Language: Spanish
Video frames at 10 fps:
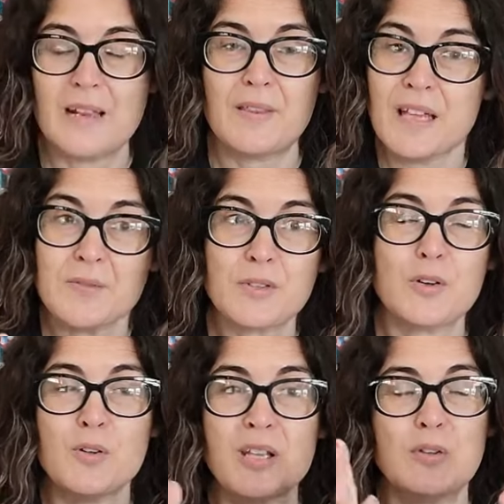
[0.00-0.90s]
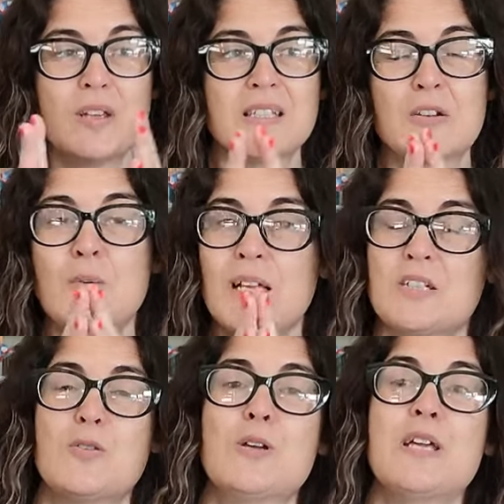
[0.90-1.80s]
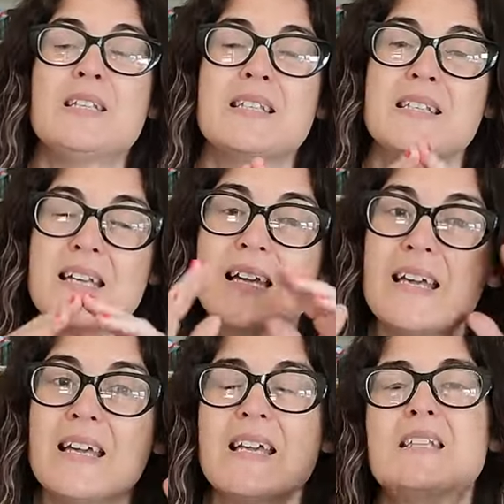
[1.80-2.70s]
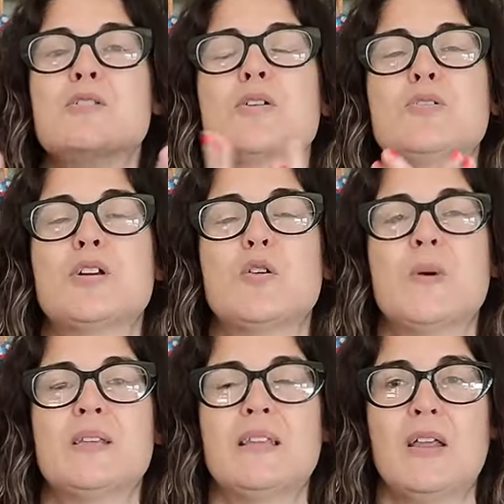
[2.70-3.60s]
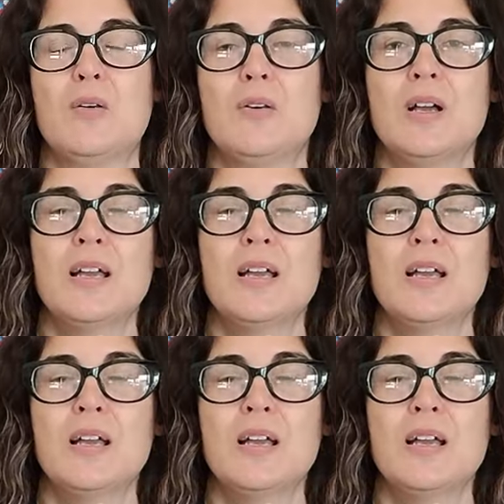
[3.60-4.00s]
centro de toda esta novela es esto que os he comentado